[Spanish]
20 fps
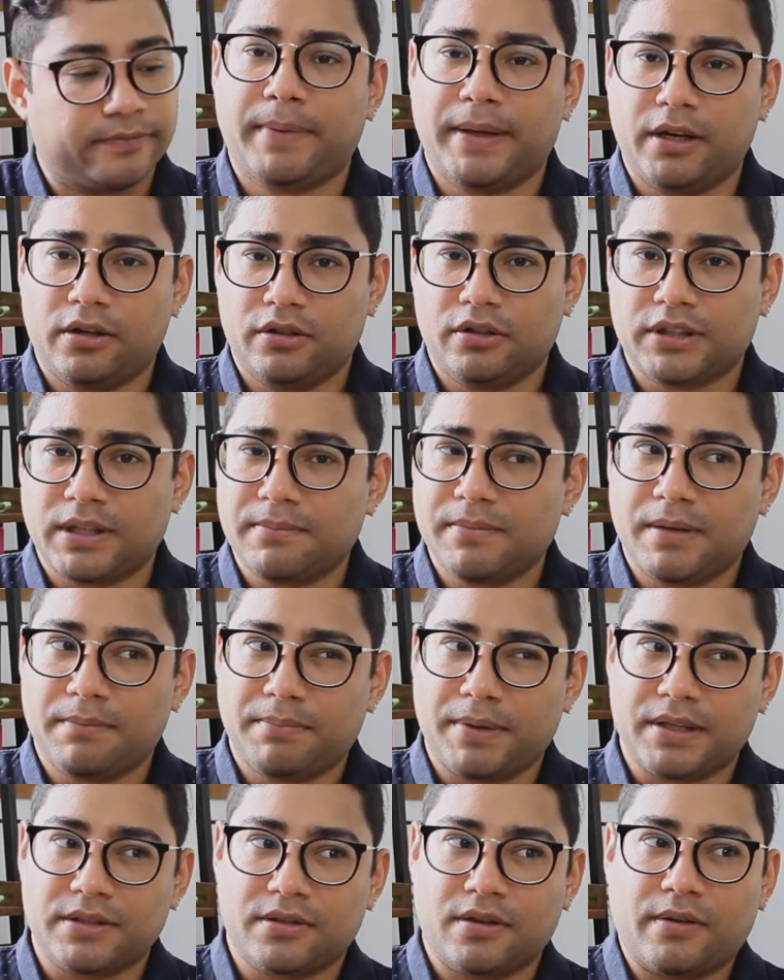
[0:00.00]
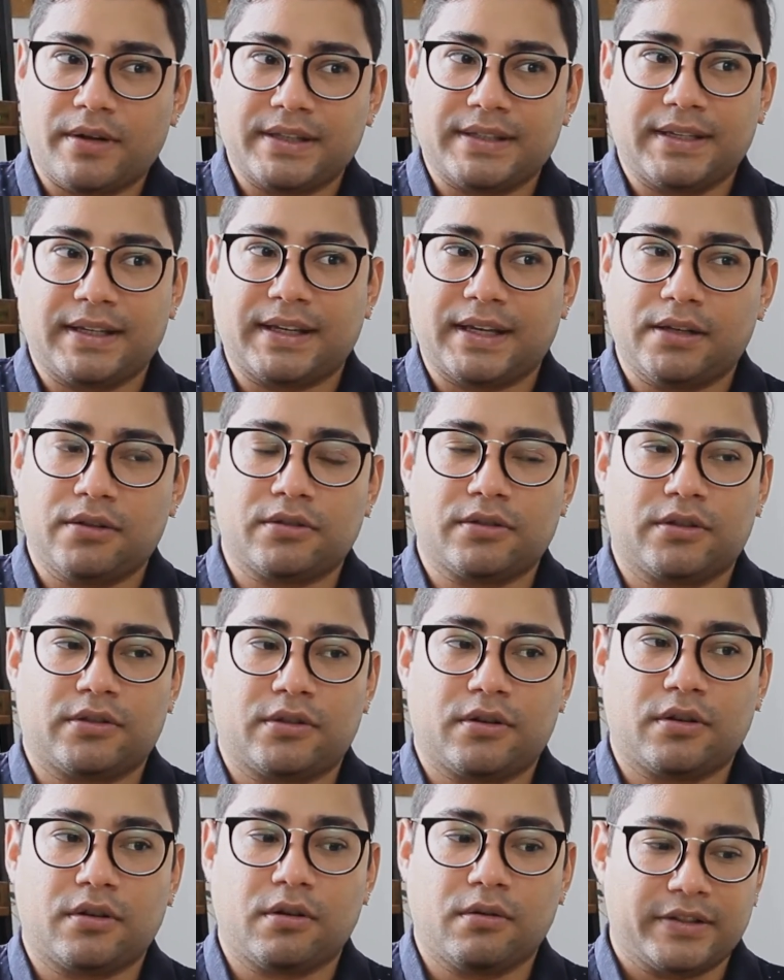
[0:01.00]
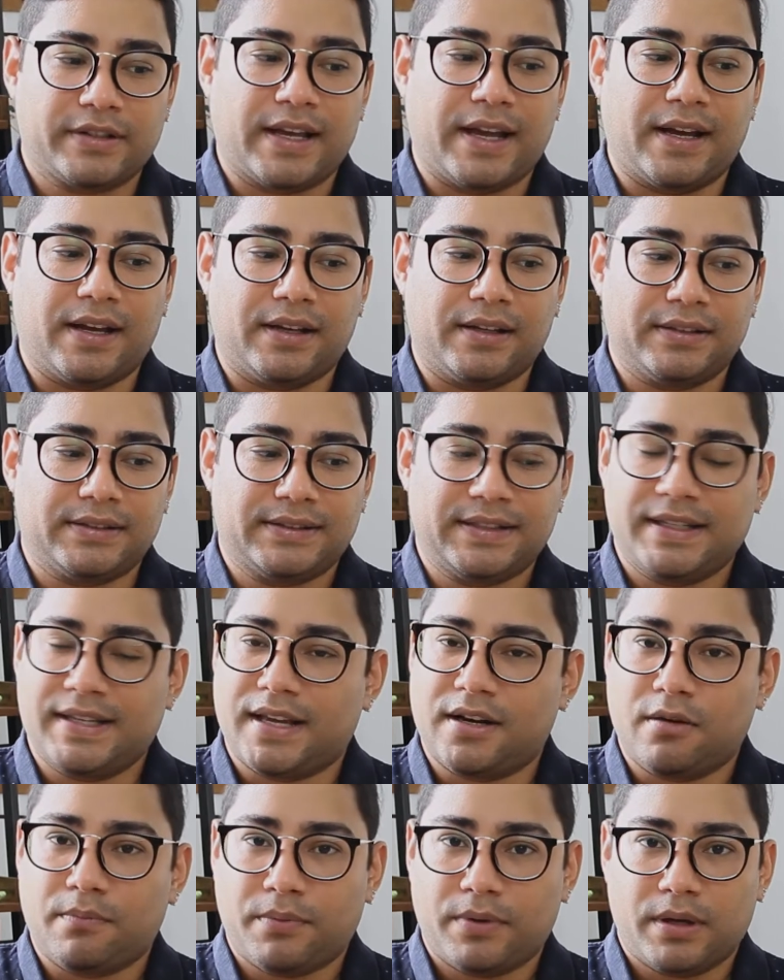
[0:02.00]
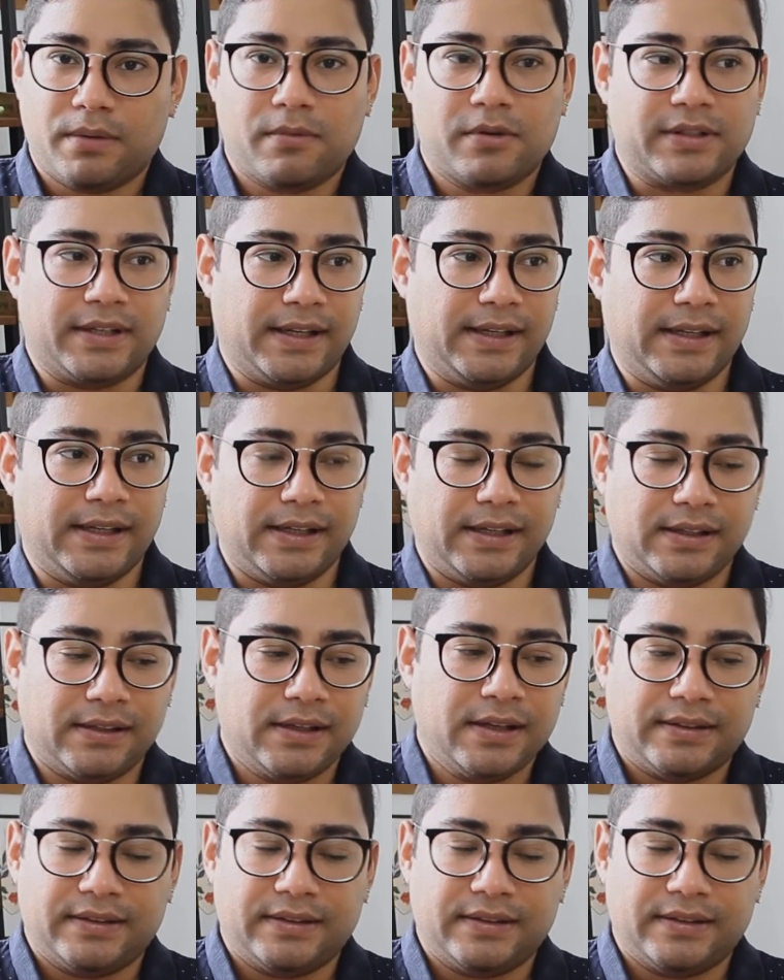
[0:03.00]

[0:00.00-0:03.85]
Pero yo también pienso a veces que nosotros, o sea, si ya no podemos salir